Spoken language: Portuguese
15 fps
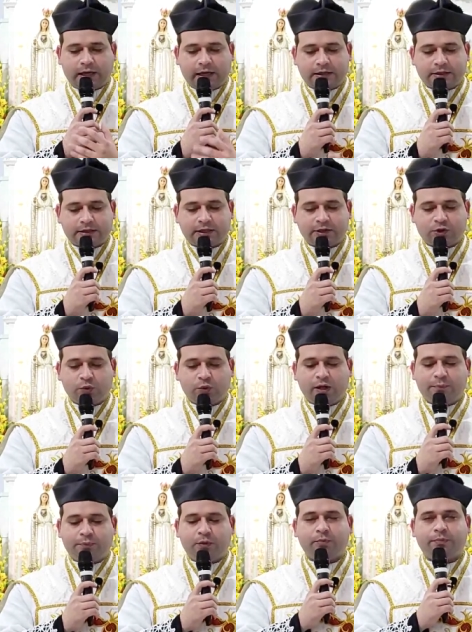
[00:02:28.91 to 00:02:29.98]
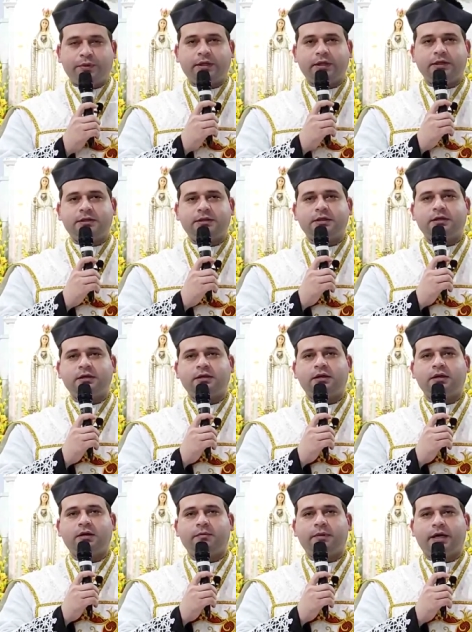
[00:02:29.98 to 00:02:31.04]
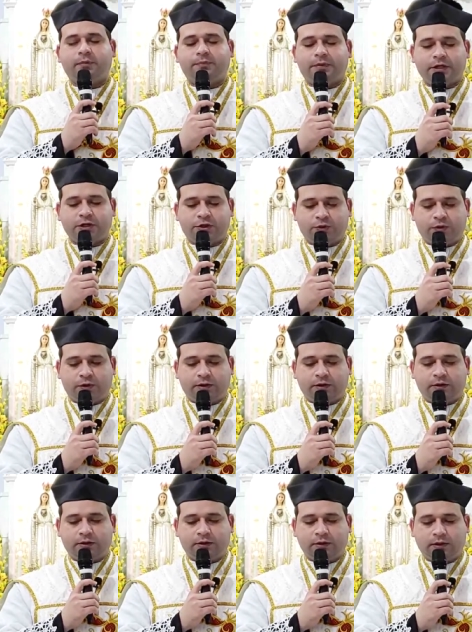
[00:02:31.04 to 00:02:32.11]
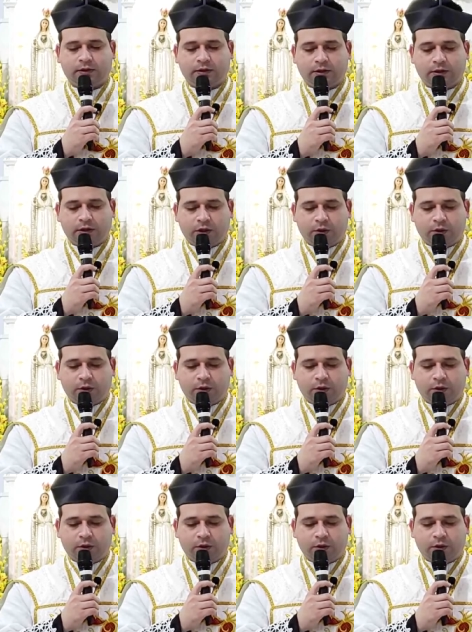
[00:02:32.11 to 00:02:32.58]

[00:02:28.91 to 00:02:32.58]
esta tua pobreza me apaixona,